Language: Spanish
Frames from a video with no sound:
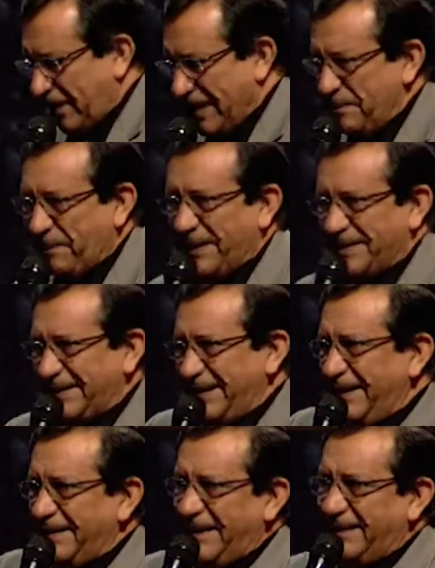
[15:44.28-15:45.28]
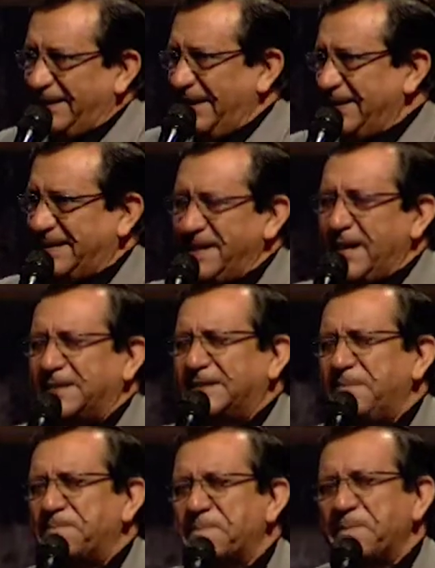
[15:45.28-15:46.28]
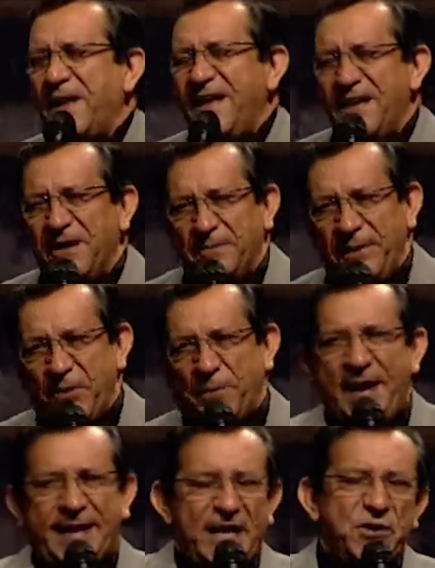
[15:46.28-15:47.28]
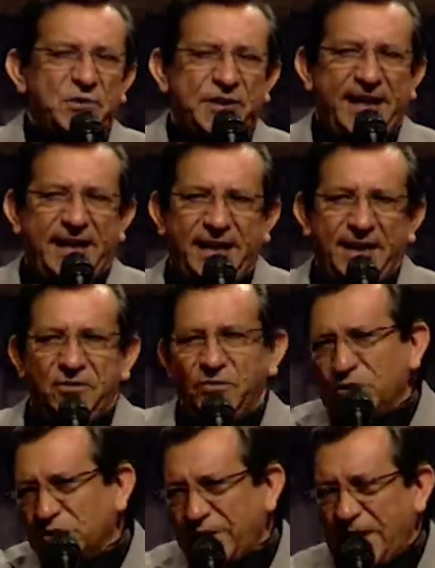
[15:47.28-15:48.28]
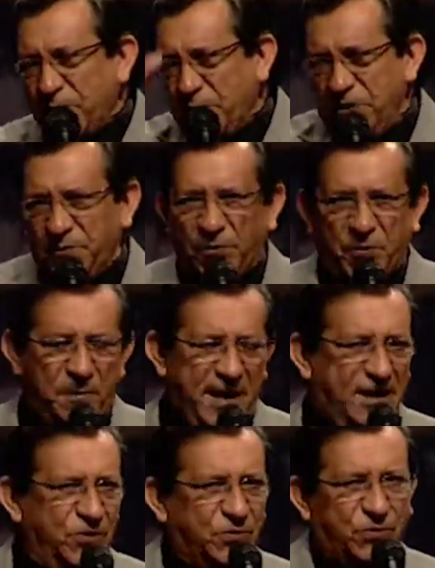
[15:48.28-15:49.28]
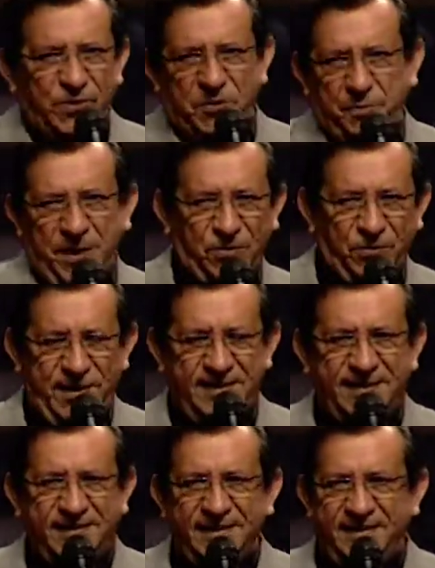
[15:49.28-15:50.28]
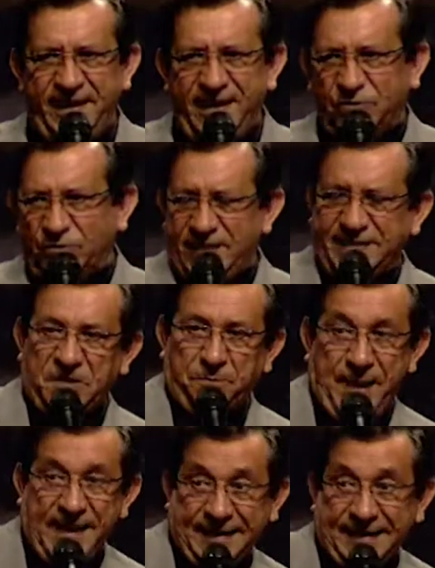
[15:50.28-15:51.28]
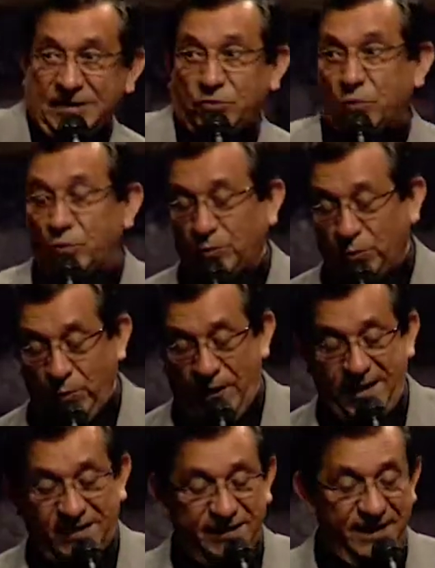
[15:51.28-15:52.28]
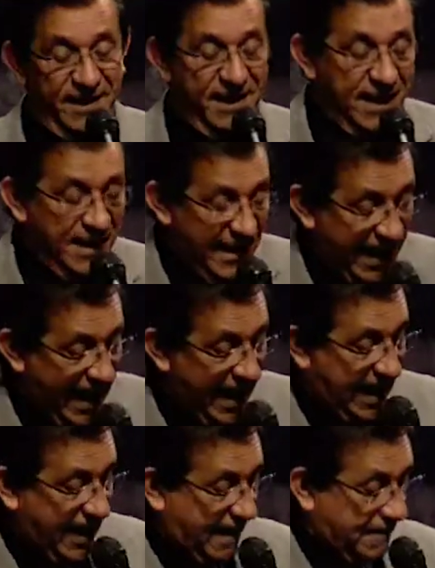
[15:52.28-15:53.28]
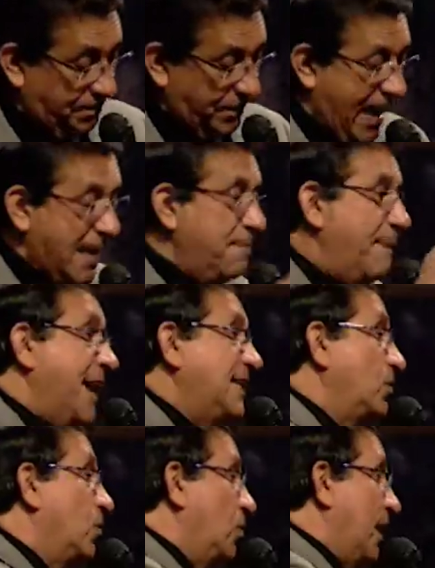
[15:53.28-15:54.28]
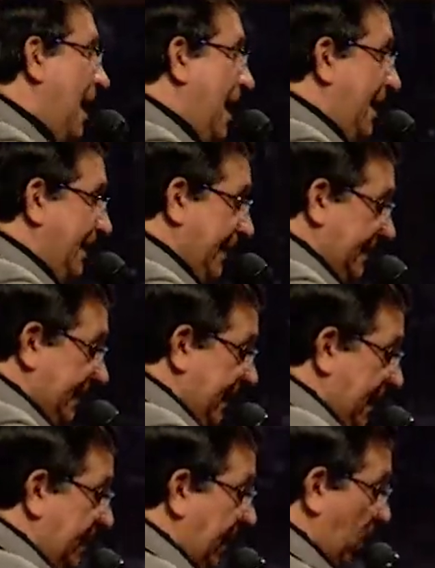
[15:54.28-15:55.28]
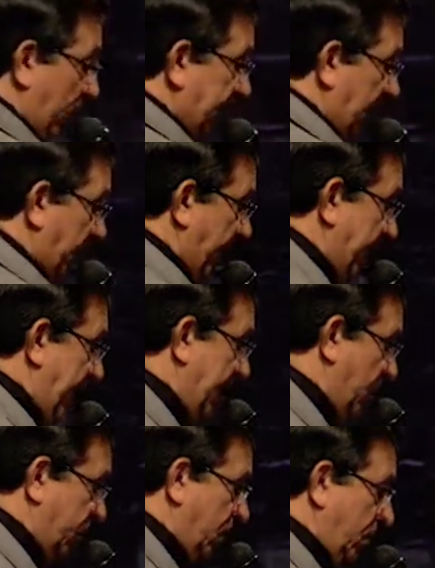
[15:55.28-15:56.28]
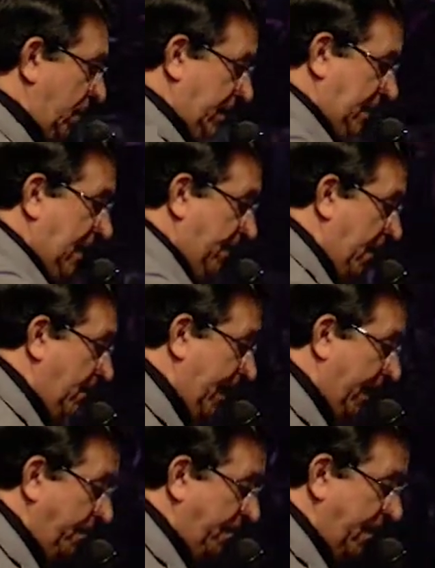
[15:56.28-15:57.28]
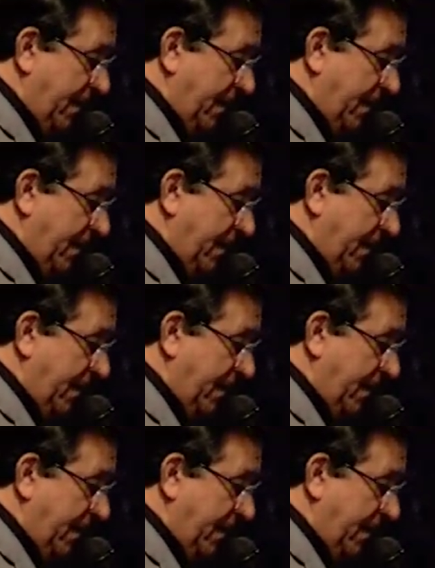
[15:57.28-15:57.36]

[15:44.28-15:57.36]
aquí para seguir adelante en la enseñanza, pero para aquellos que no están muy informados con respecto de estas ideas o de estas prácticas o culturas, eh, el mes lunar, que es a lo que se refería nuestro, eh, la Biblia,